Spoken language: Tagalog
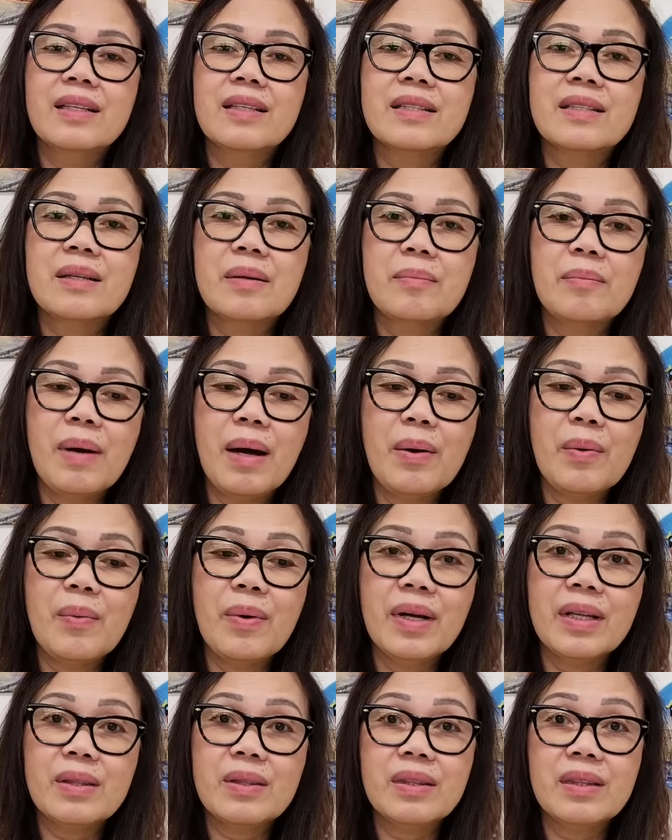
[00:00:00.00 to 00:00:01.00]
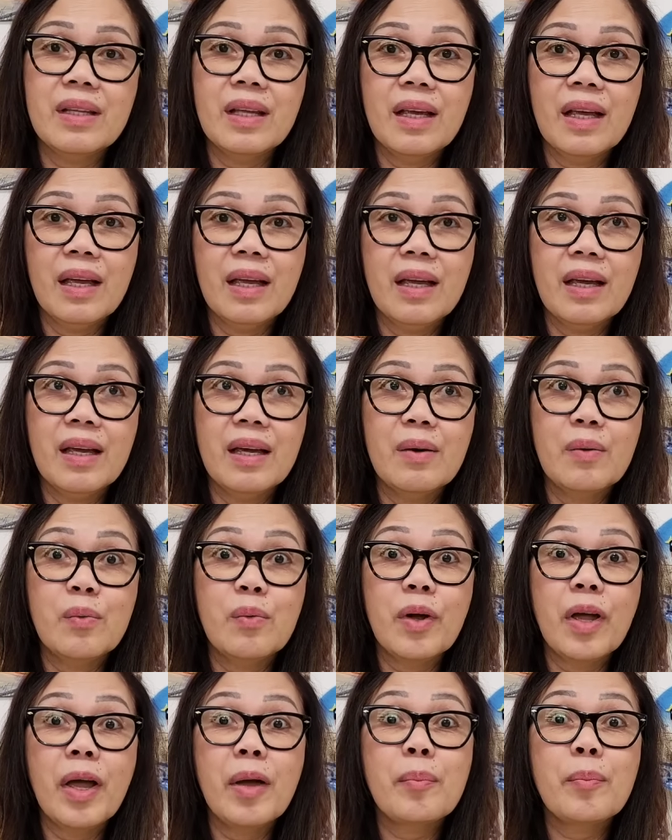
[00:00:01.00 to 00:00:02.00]
sa bawat eh,
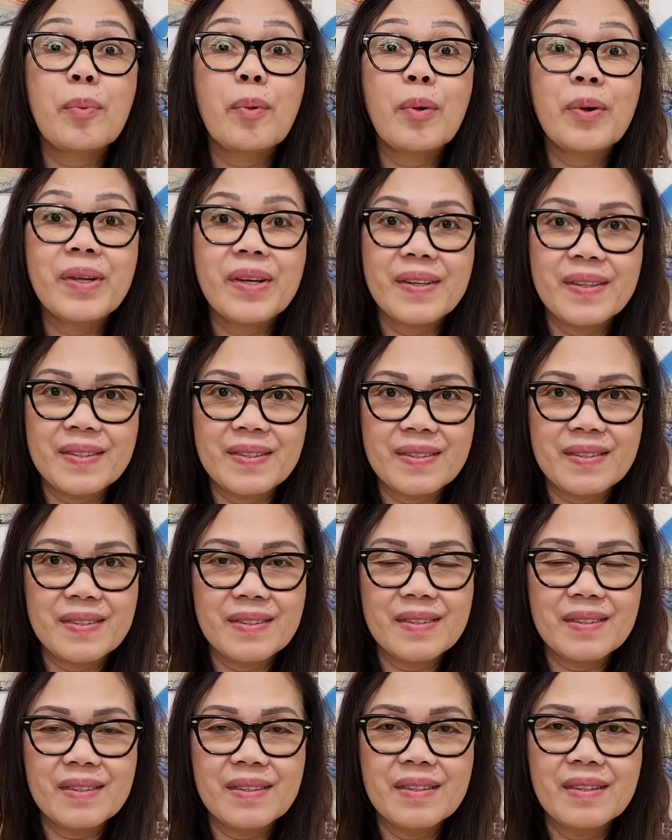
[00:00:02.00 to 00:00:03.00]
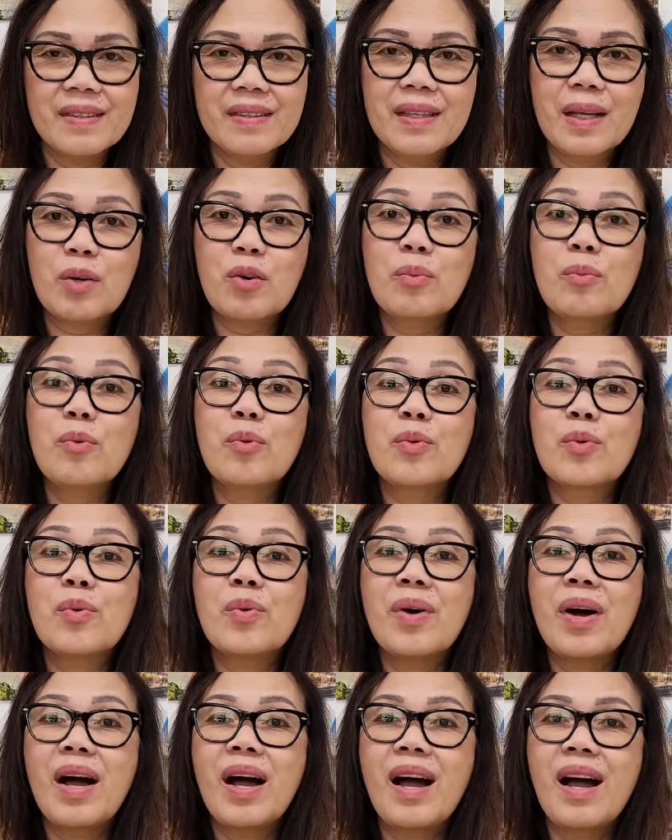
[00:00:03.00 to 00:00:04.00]
employers na
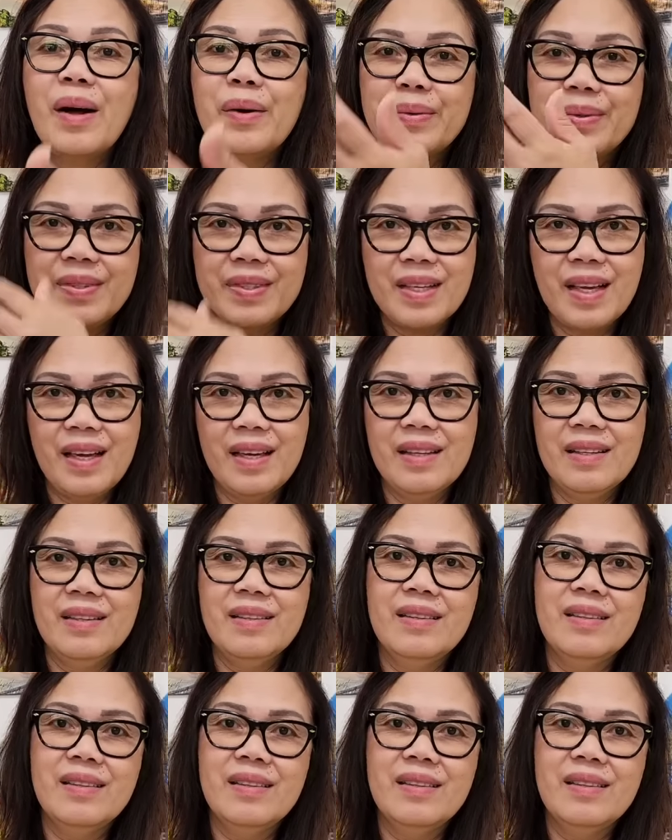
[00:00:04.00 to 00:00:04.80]
kumukuha outside.